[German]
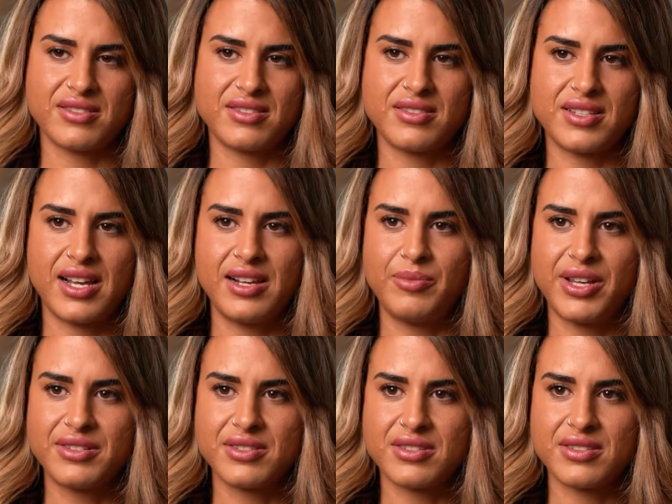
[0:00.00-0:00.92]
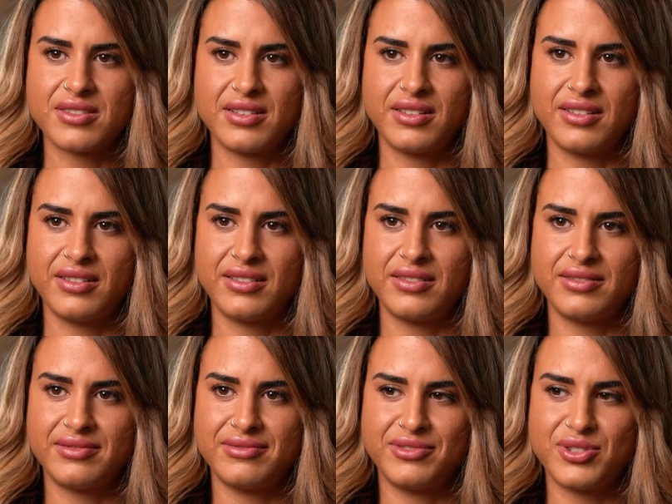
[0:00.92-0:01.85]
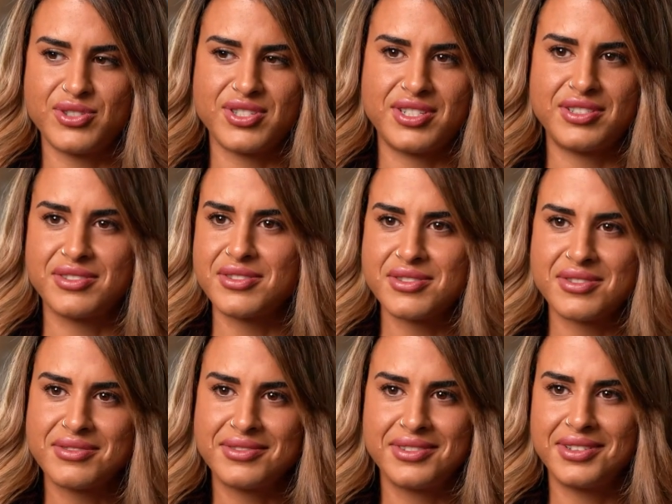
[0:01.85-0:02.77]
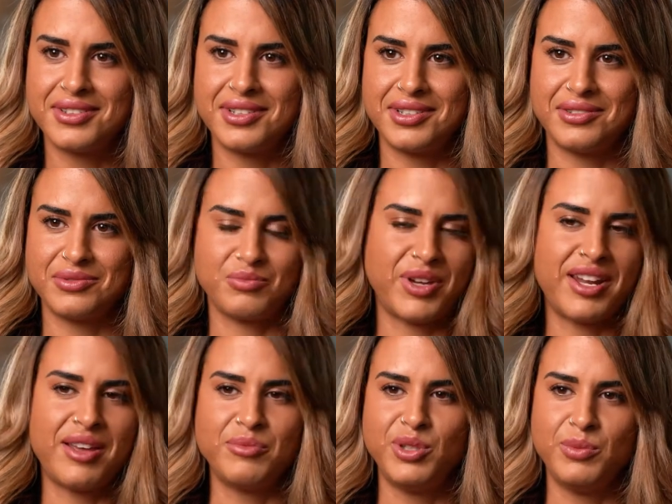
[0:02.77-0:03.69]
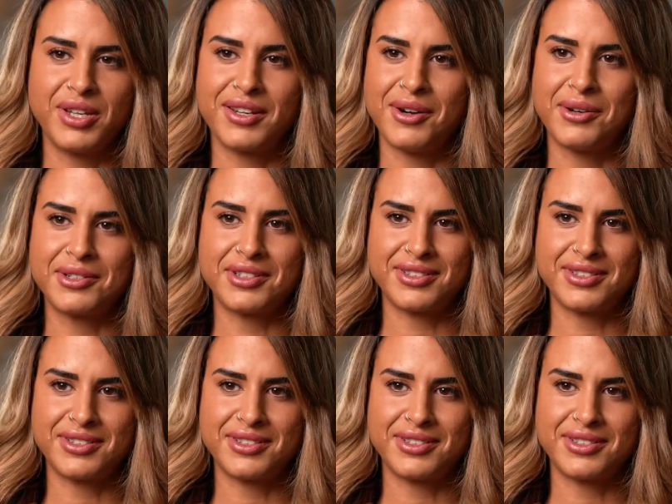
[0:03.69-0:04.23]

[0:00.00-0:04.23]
Das ist Teil meines äh, Gesichtes und meiner Mimik auch.